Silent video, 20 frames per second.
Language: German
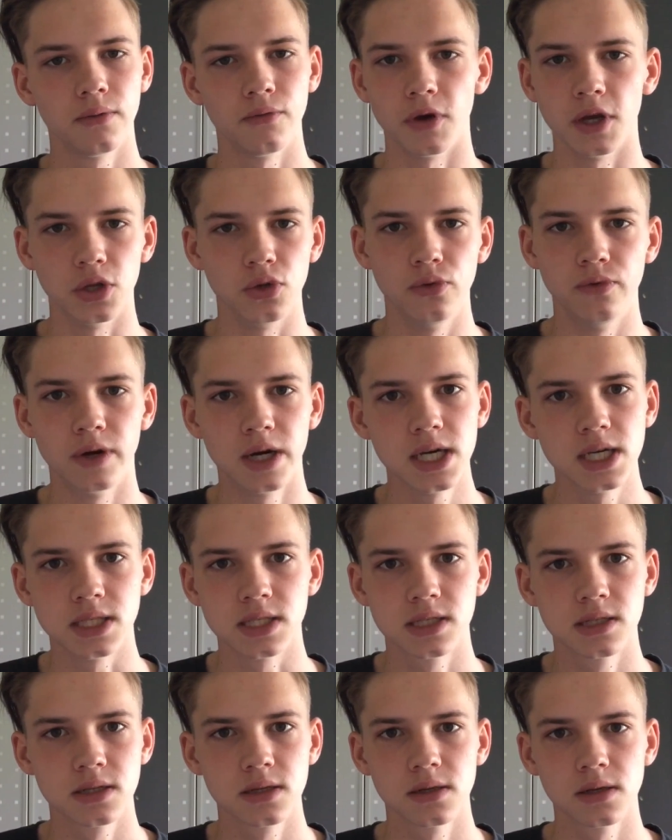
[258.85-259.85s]
Weil du
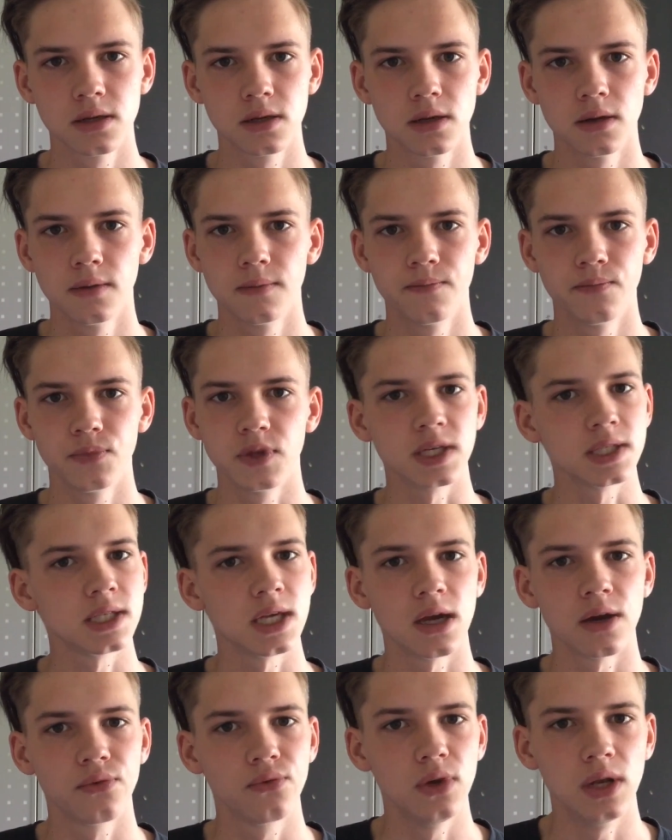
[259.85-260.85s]
weißt, dass
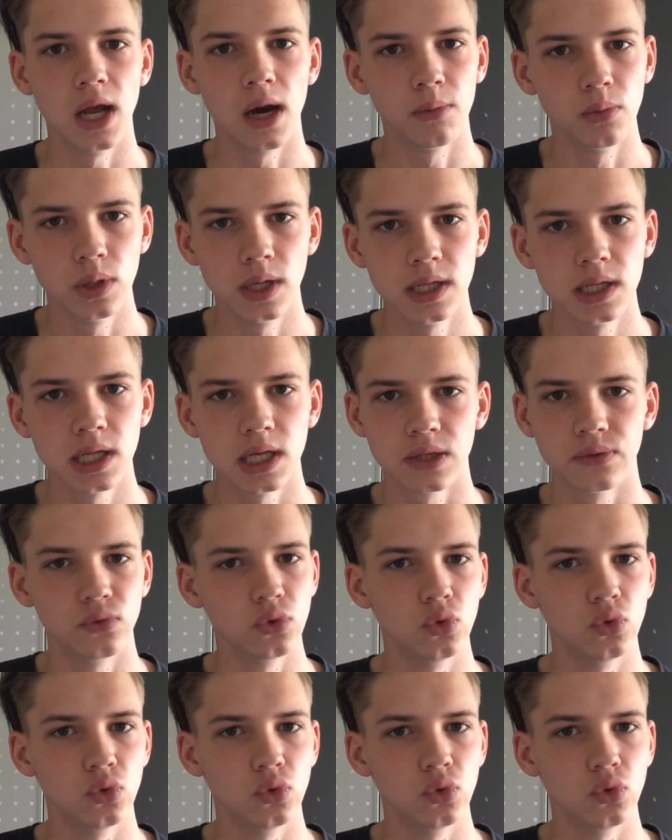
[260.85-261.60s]
er viele Abonnenten hat,